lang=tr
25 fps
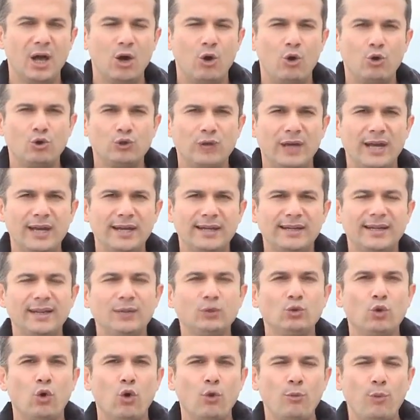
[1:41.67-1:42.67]

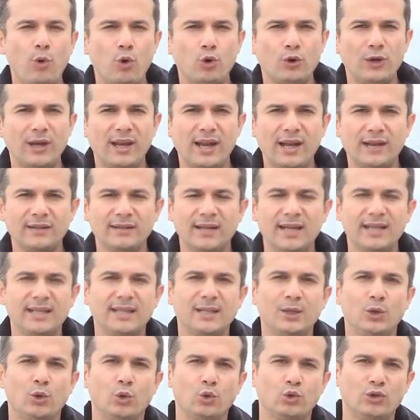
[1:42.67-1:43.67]
Özellikle doğu bölgelerde
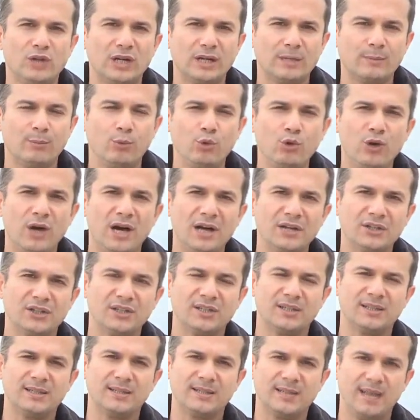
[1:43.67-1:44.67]
etkili olacak bu
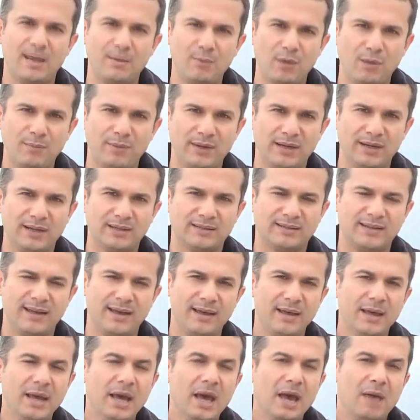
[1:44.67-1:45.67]
yağışlı sistemle birlikte